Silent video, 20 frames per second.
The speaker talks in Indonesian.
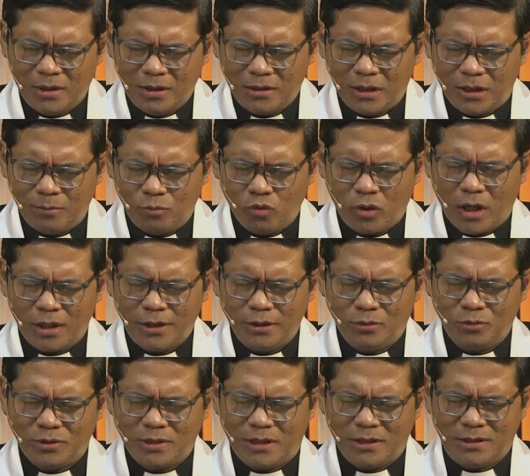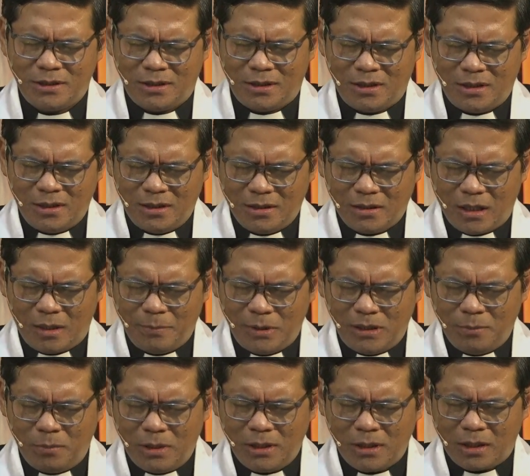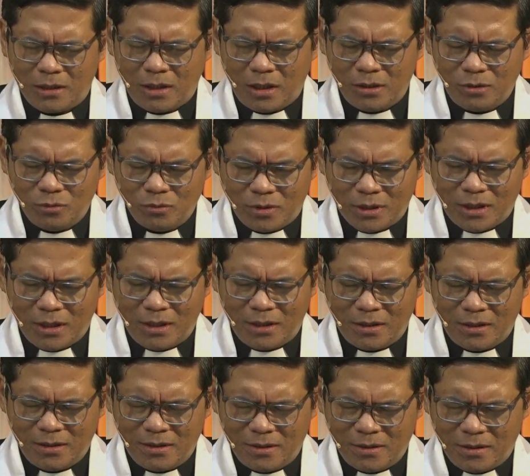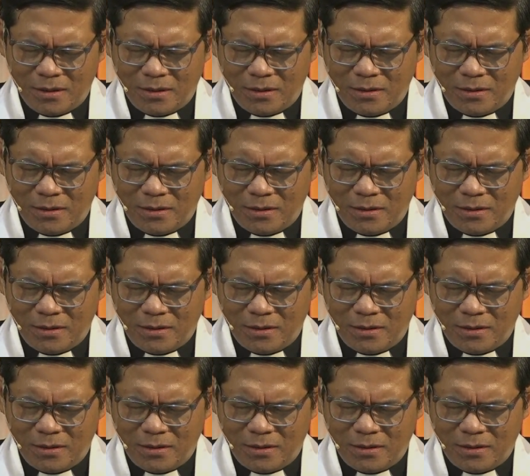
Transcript: Dan bukan itu saja, kami diberikan anugerah